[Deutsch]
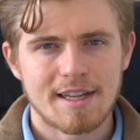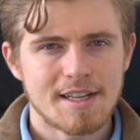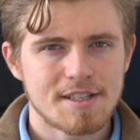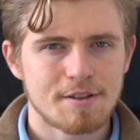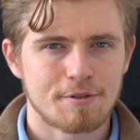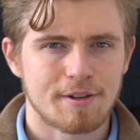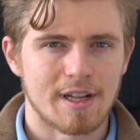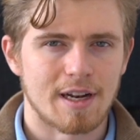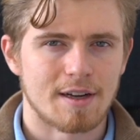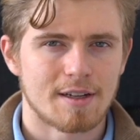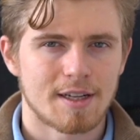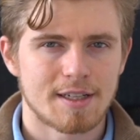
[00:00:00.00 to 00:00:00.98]
nächste
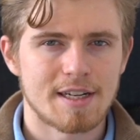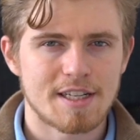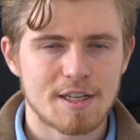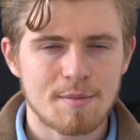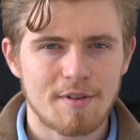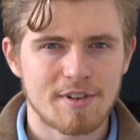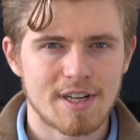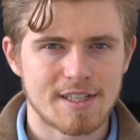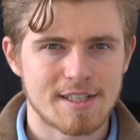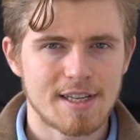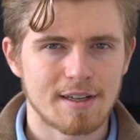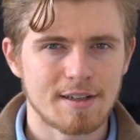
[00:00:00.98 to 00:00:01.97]
Fehler, den ich immer wieder
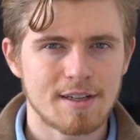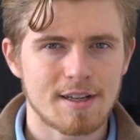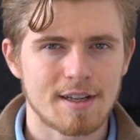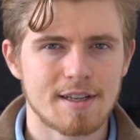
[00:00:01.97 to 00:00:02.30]
sehe,